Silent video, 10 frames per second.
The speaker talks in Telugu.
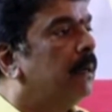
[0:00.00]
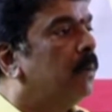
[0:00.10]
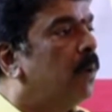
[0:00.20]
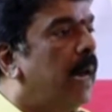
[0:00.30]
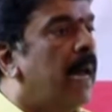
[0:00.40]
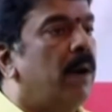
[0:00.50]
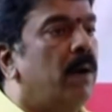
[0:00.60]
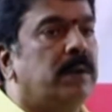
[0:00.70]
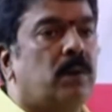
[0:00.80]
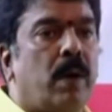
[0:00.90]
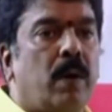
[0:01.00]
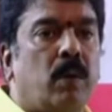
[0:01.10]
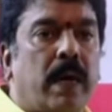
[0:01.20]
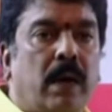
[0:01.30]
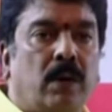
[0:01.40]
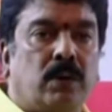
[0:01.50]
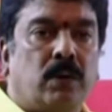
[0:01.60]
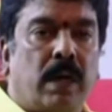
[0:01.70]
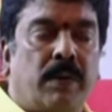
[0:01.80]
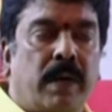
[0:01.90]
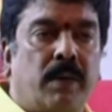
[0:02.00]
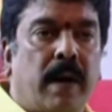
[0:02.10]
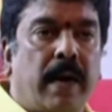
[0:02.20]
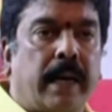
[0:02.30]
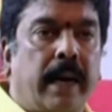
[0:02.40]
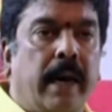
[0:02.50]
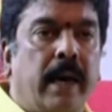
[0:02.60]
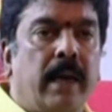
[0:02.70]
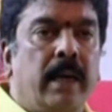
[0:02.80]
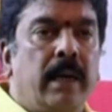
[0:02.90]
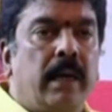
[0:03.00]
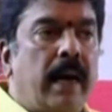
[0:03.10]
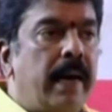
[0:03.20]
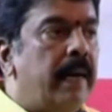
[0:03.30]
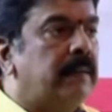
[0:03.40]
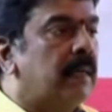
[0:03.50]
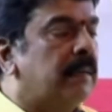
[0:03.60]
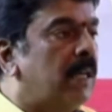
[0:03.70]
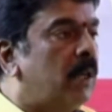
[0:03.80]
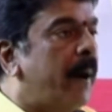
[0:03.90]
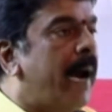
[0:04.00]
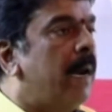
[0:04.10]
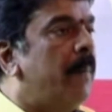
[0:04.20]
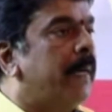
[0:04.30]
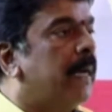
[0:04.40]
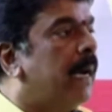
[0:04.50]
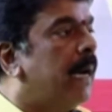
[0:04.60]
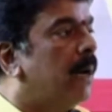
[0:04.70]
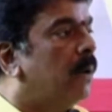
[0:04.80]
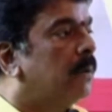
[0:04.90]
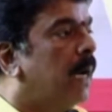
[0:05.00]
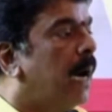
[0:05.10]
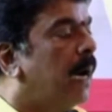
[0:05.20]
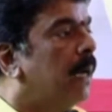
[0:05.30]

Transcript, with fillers: గూడెల్లోంచి కోయగూడెల్లోంచి ఉన్నటువంటి వాళ్ళకి కనీస సదుపాయాలు పెట్టాలని ఆ రోజున